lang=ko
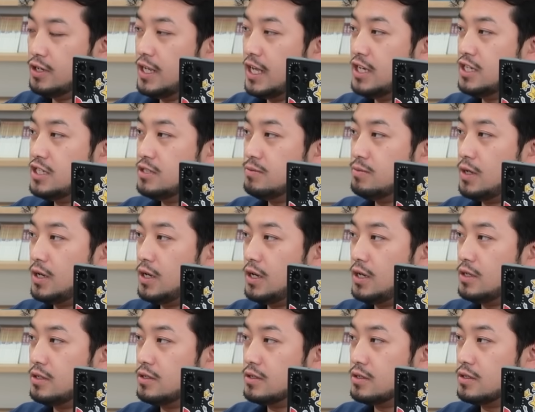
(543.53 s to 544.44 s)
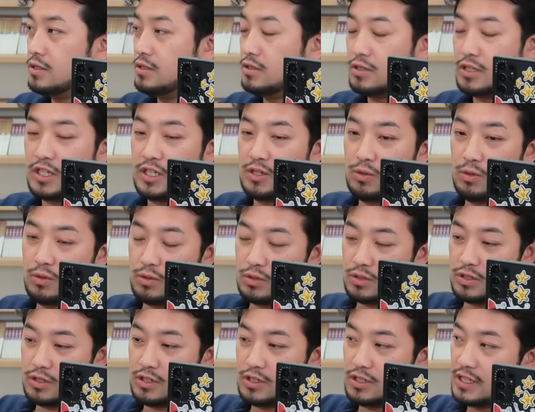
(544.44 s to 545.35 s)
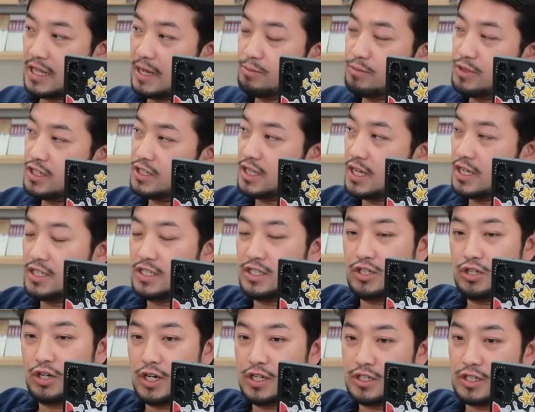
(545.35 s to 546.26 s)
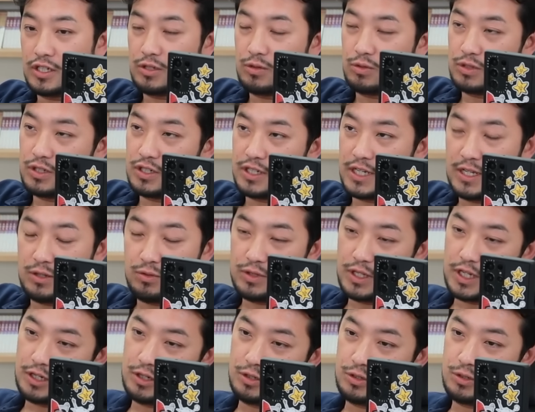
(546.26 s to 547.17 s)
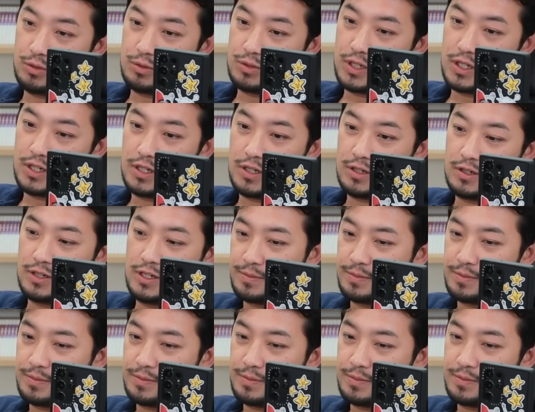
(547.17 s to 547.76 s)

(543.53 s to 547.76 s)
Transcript: 건 아니지만 그 기록들이 남들이 다 인정하는 기록들이 계속 내려져 오잖아요.